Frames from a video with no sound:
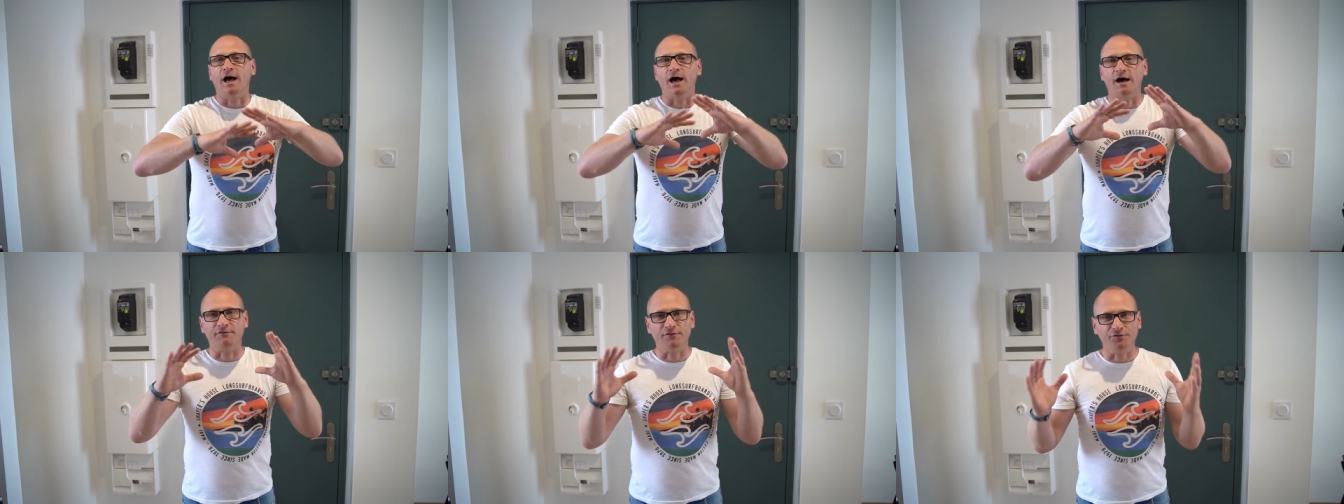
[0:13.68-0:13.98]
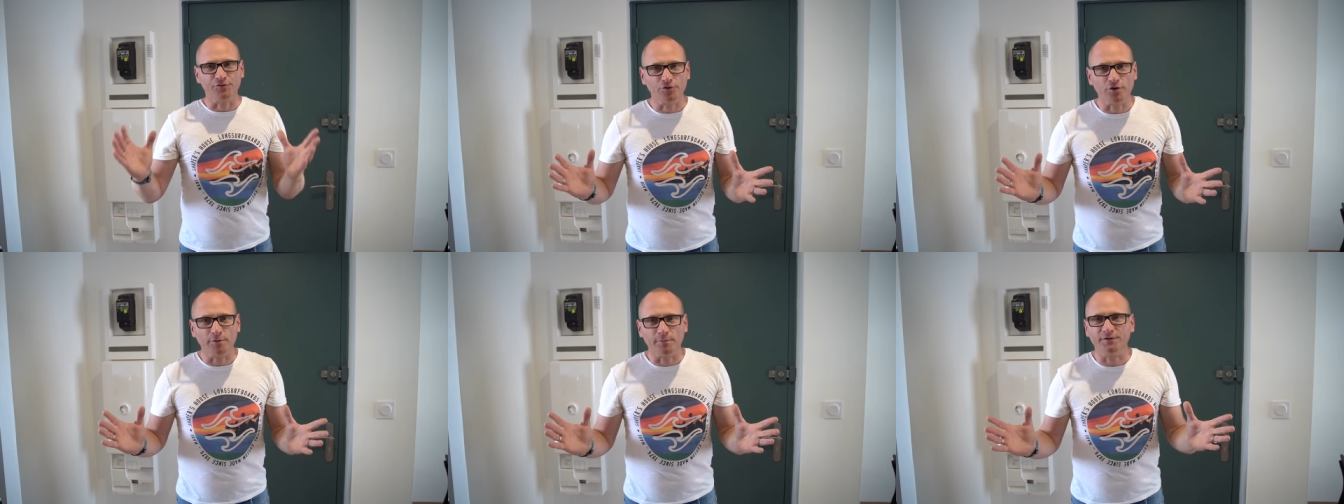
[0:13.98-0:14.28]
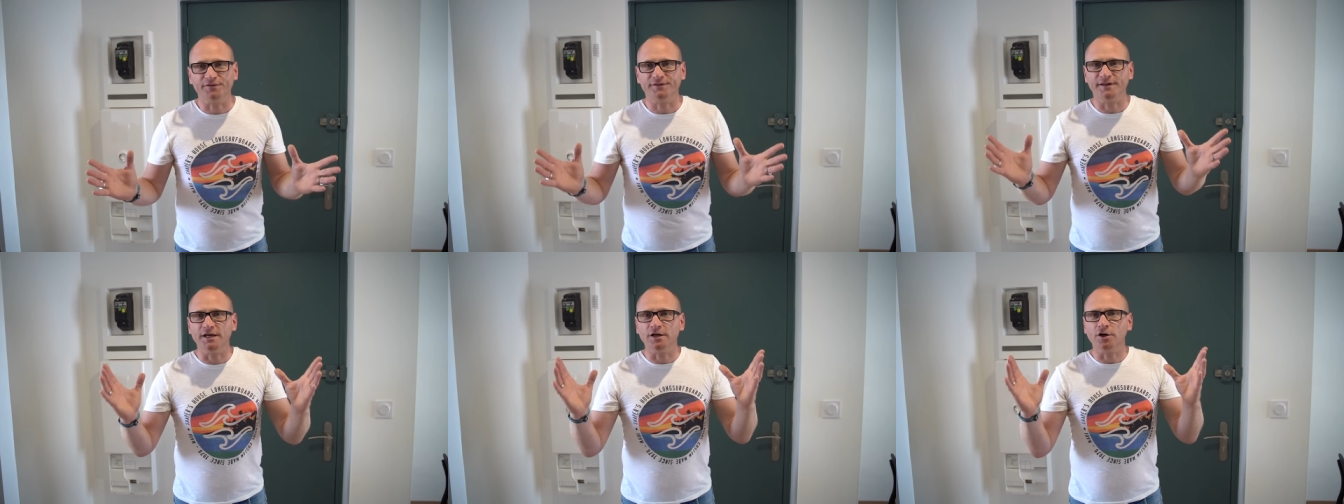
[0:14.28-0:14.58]
Avant de
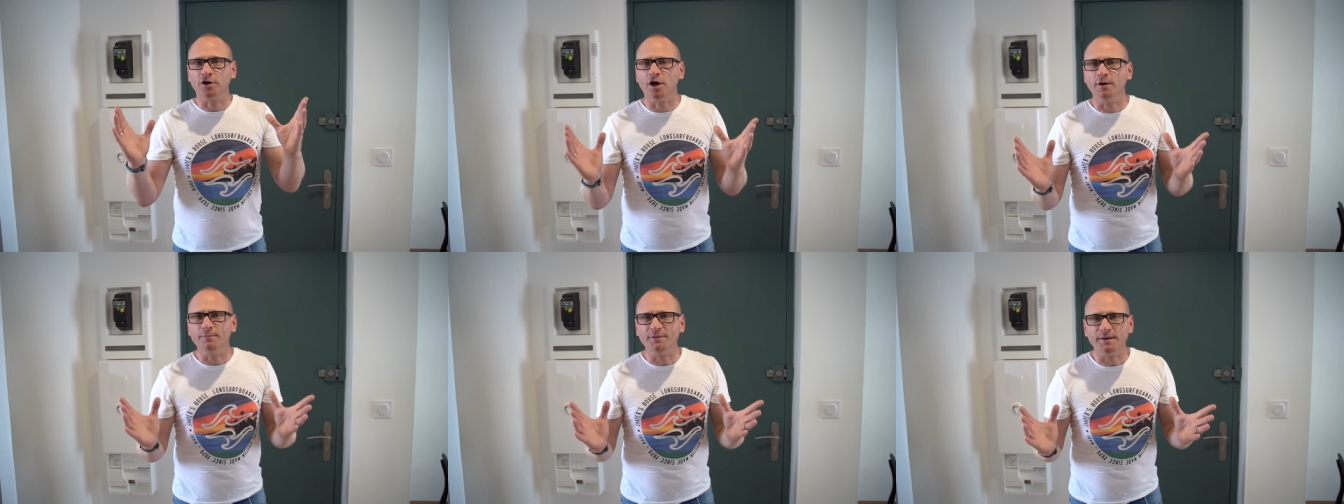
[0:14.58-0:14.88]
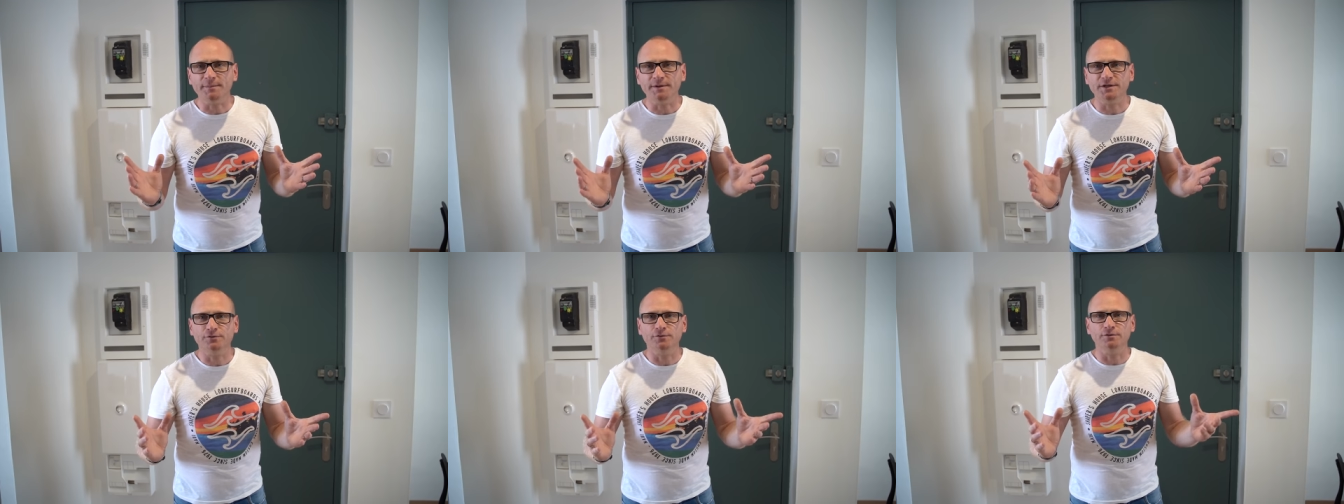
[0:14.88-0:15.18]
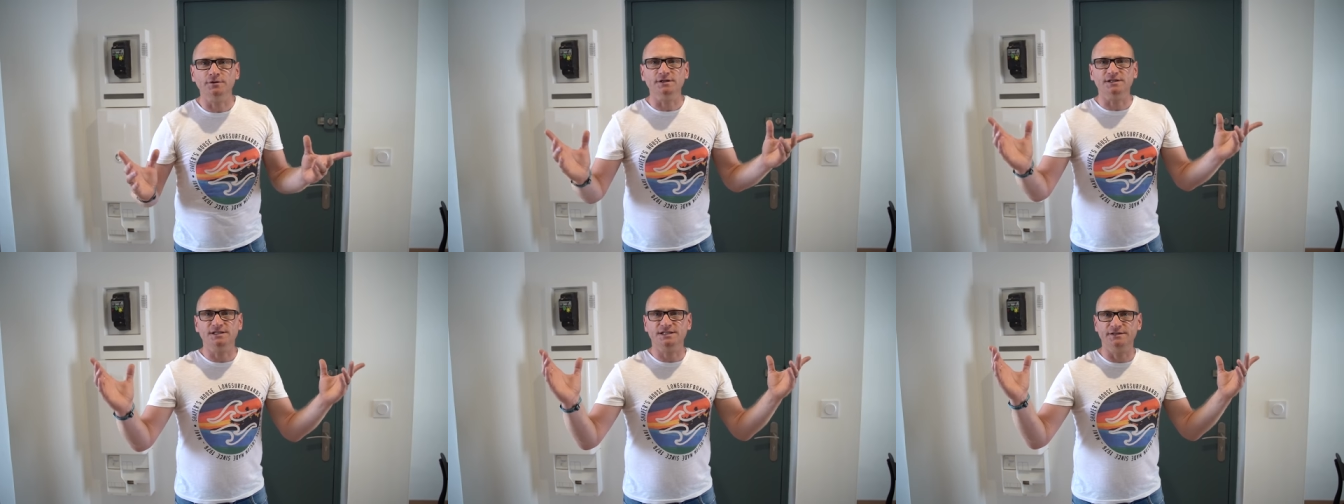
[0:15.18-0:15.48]
commencer, comme
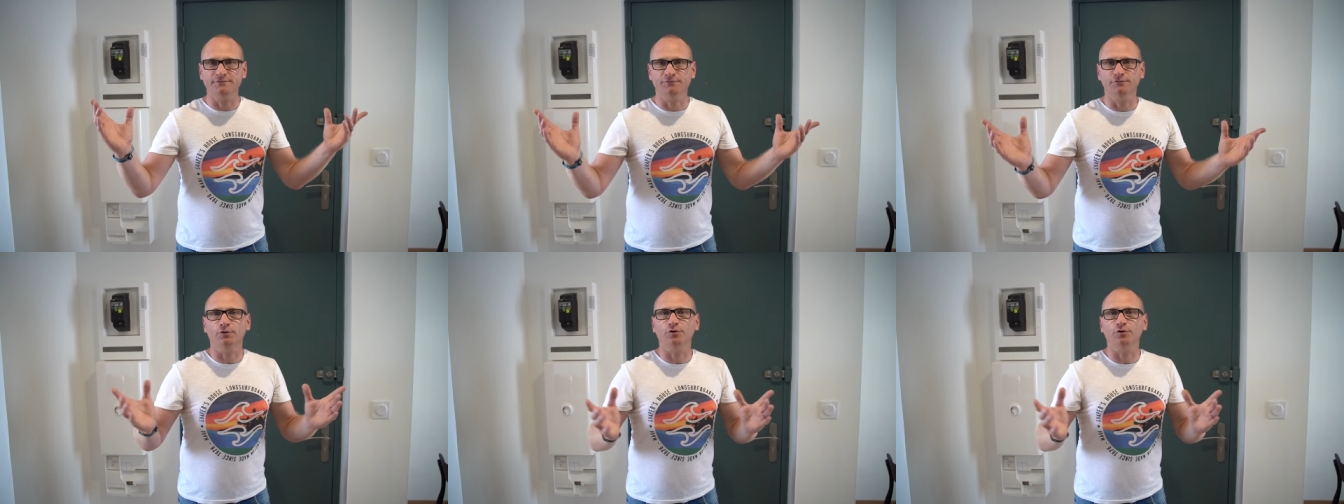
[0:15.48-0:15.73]
d'habitude, si vous